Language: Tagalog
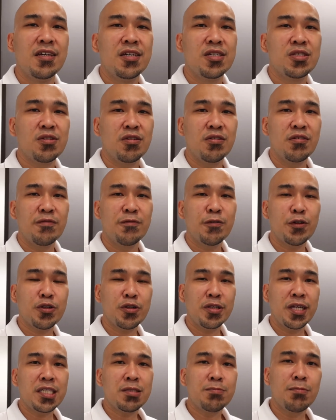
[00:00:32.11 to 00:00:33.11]
So, for
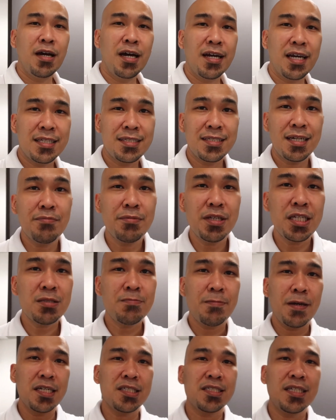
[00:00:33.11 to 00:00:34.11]
today's vlog, it's something
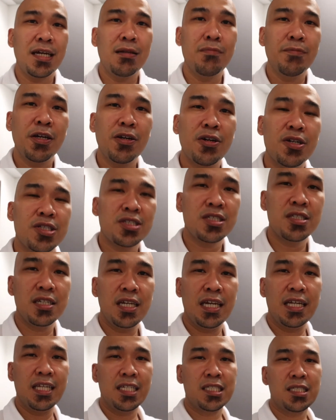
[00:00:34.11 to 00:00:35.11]
special because
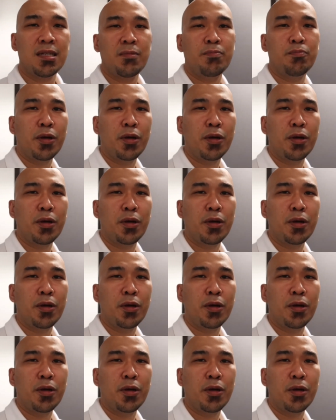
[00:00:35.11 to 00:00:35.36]
it is